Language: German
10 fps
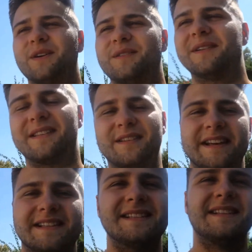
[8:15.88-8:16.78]
irgendwas zu
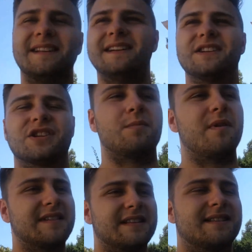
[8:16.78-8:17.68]
essen. Schauen
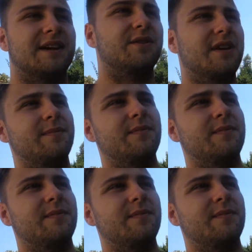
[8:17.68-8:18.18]
wir mal, was es da noch gibt.